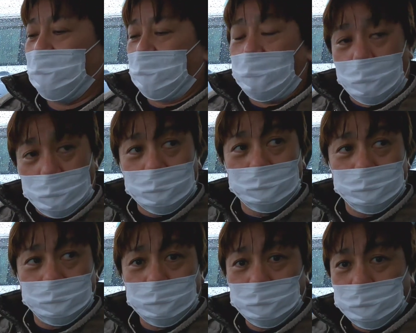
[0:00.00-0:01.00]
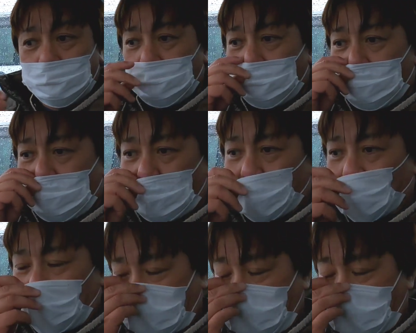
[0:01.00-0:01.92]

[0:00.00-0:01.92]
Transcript: やっぱ航空機メーカーとしての